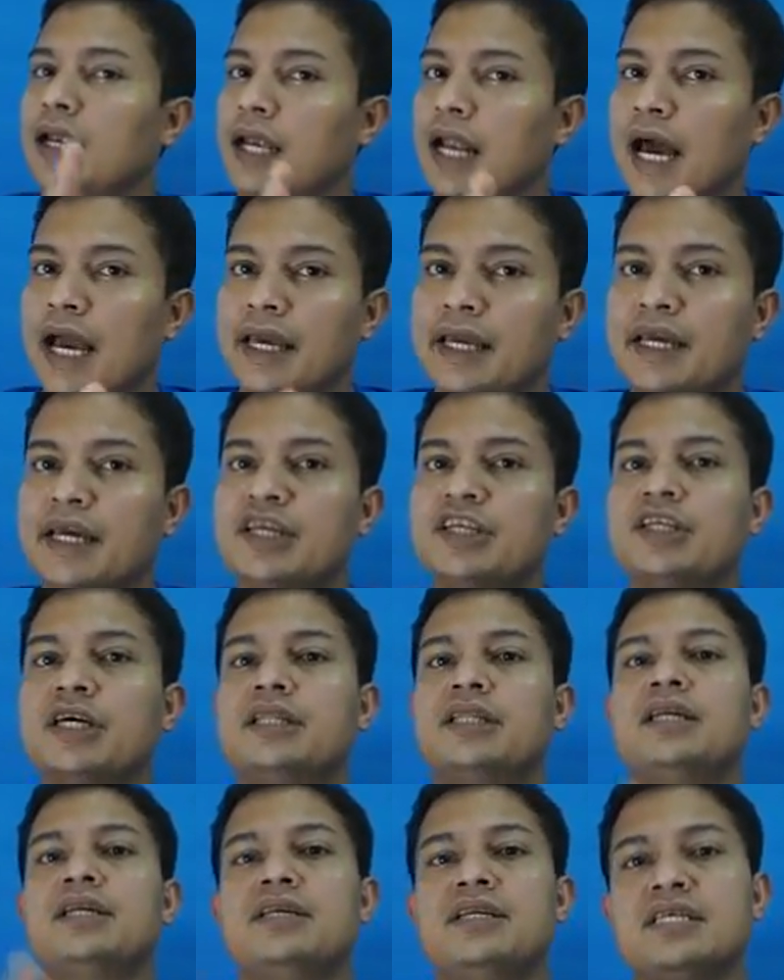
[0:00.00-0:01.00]
লাইকের
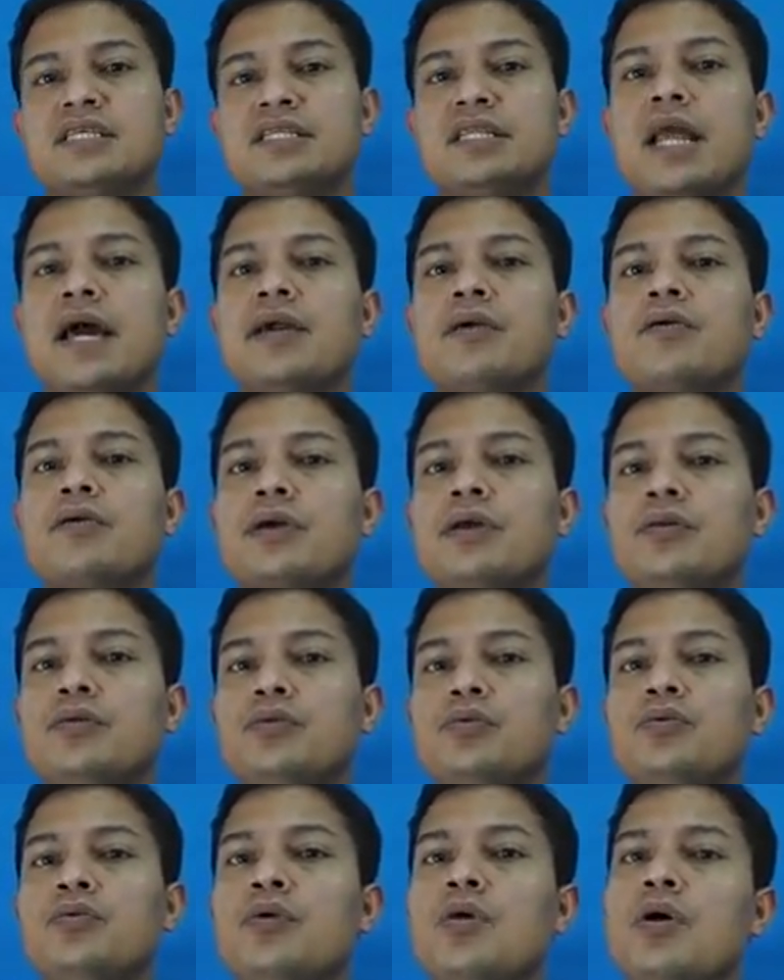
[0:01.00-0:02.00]
সাথে ডিসলাইকও
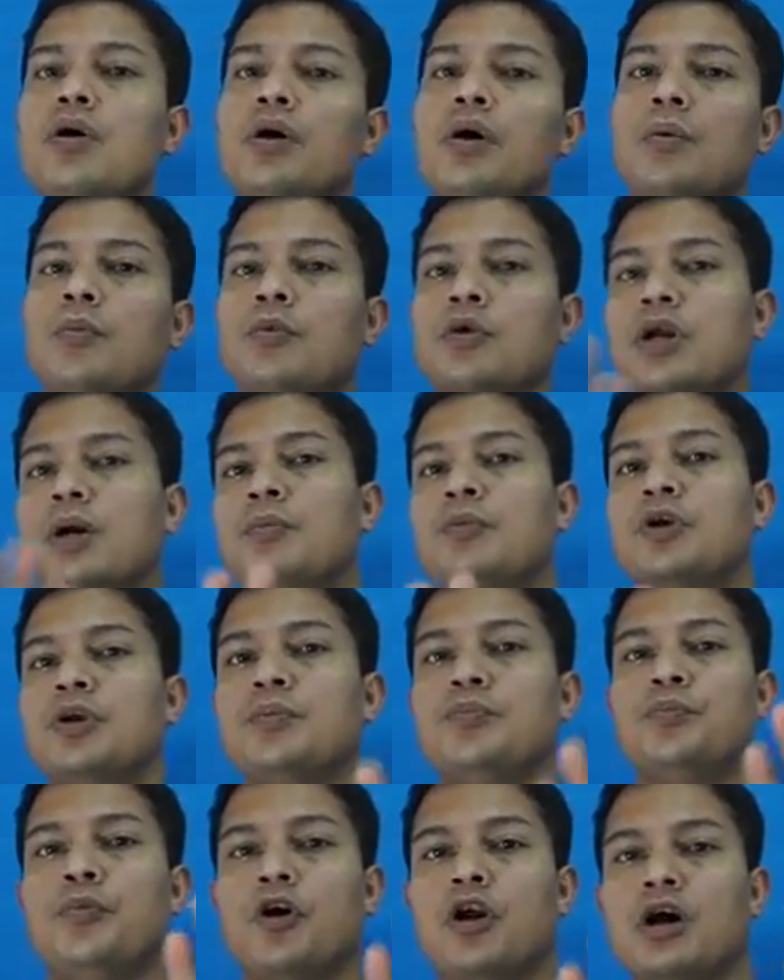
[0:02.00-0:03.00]
কিন্তু মোটামুটি
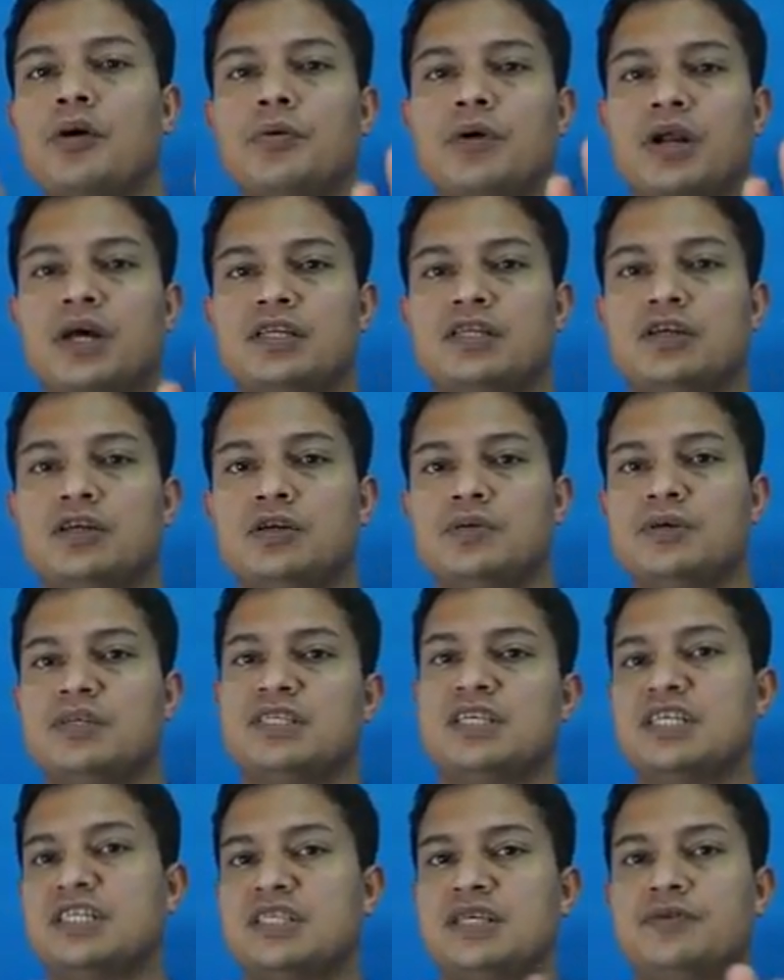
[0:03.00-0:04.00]
বরাবর আছে অথবা
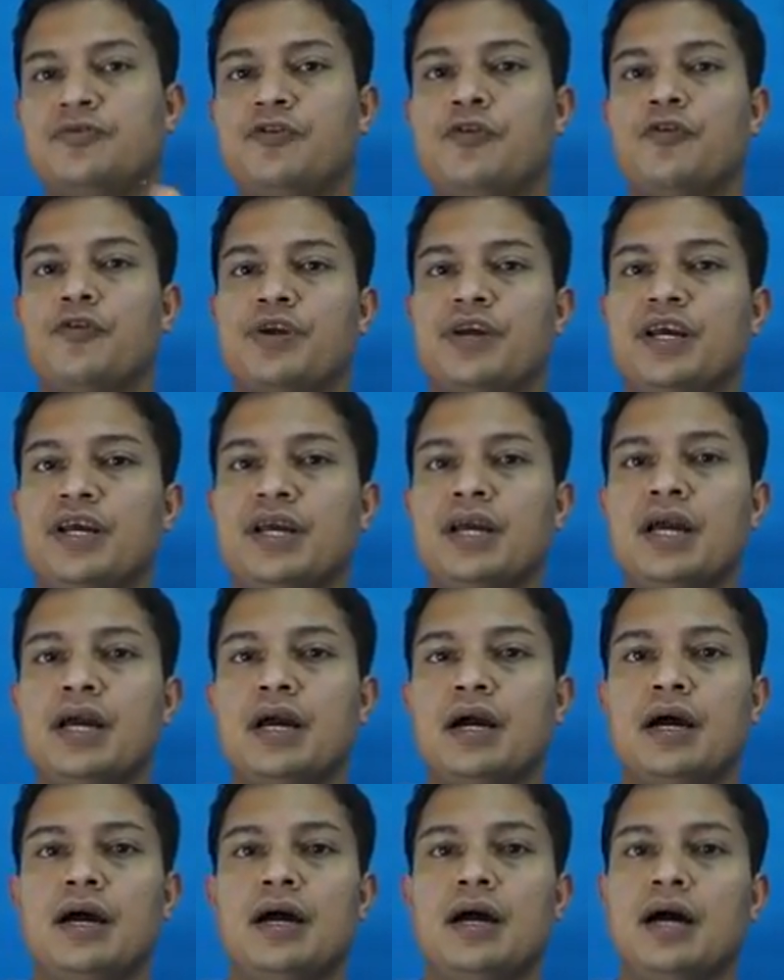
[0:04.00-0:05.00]
সিক্সটি ফোরটি
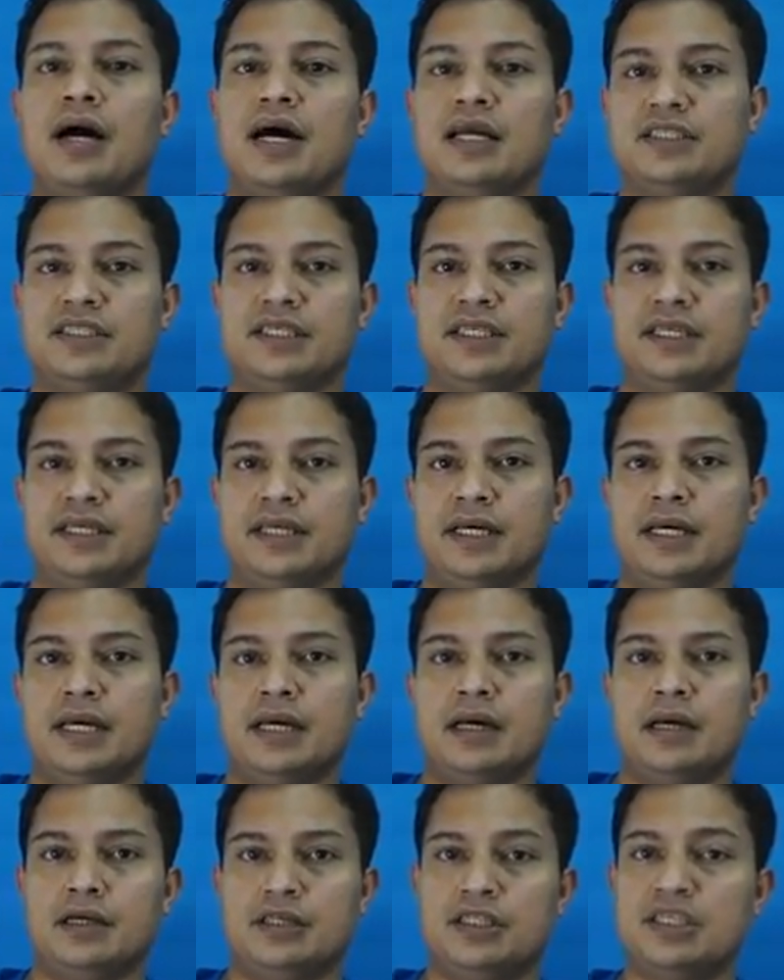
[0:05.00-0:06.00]
আছে
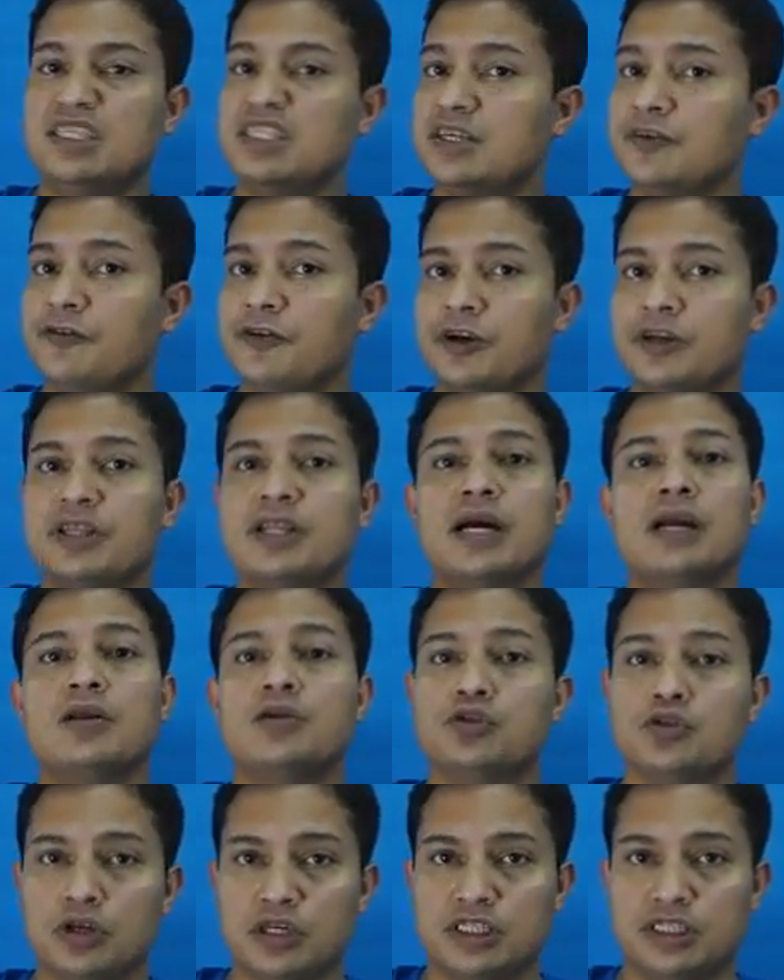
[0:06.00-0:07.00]
সিক্সটি ফোরটি
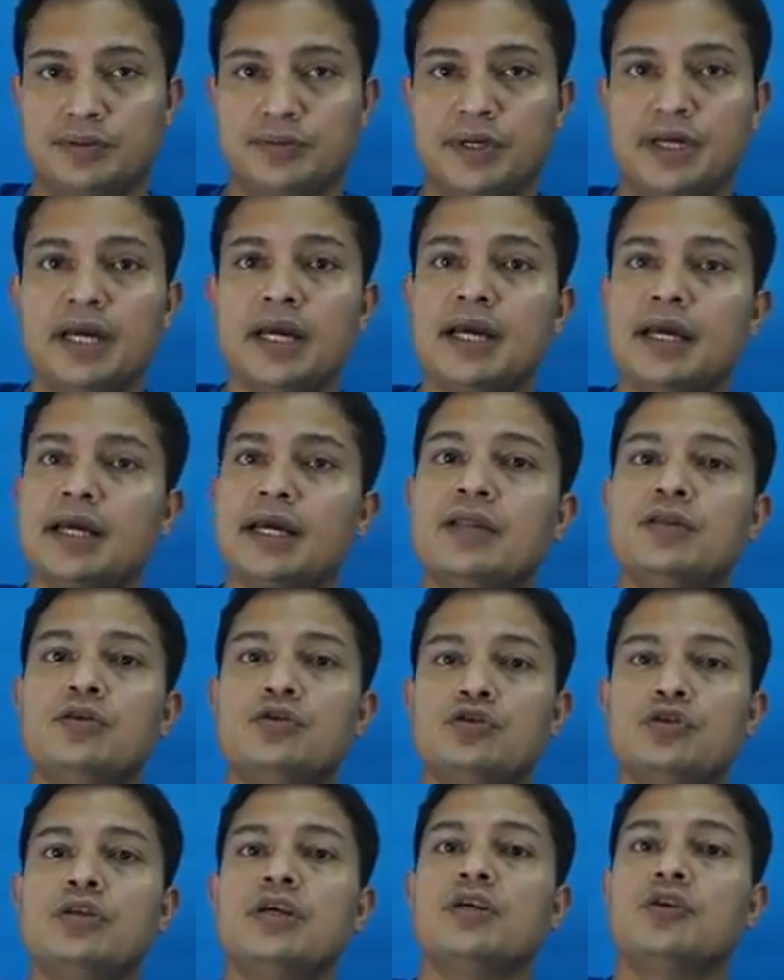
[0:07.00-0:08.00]
থাকলেও চলে যাবে কিন্তু
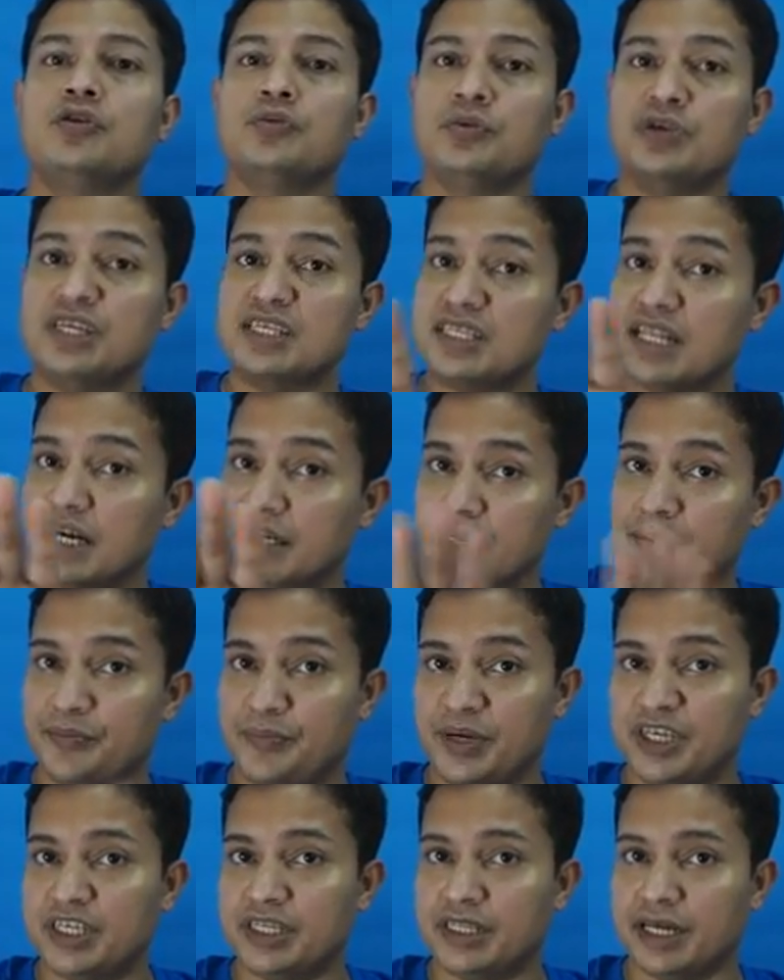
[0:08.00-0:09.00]
যদি একটু ডিসলাইকটা
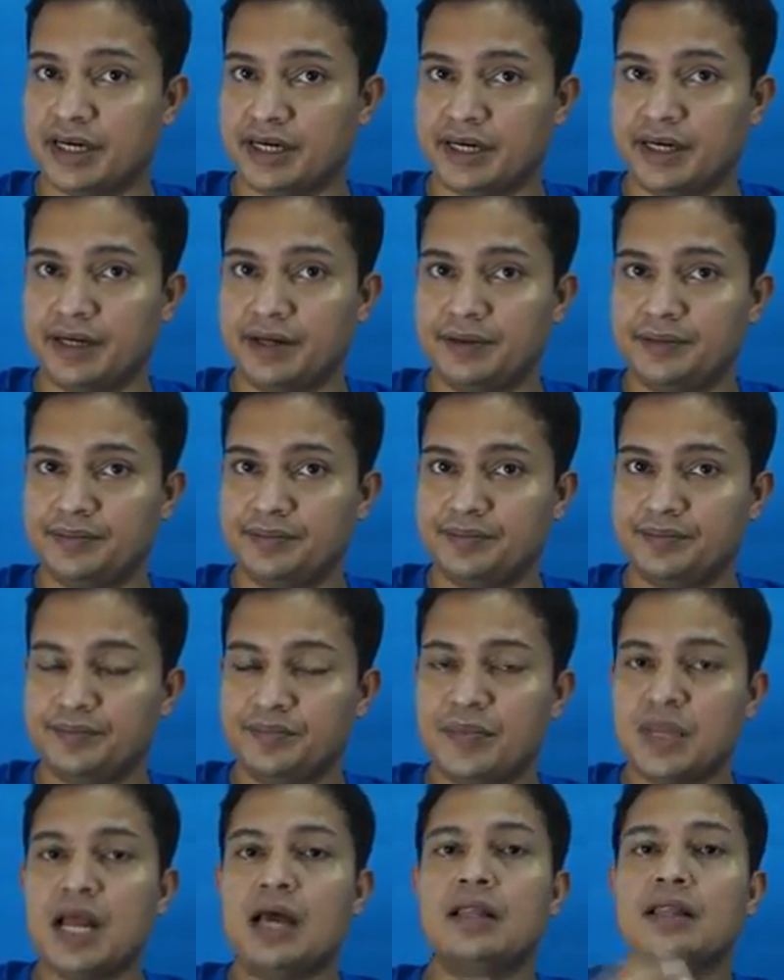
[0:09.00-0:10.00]
বেশি থাকে
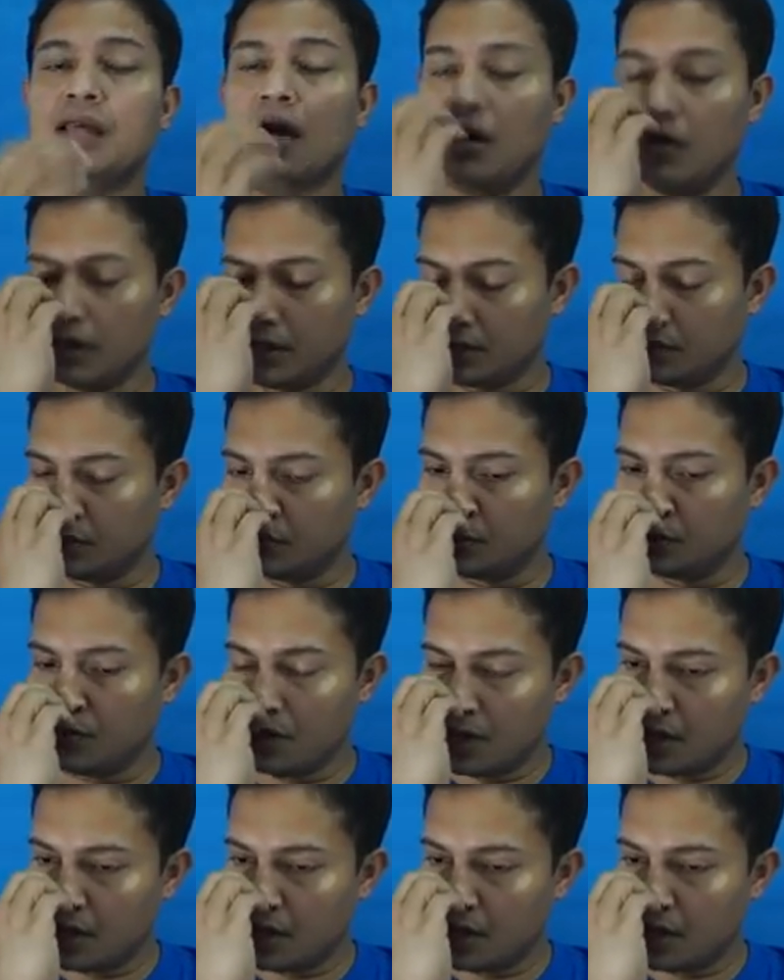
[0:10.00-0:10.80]
তাহলে কিন্তু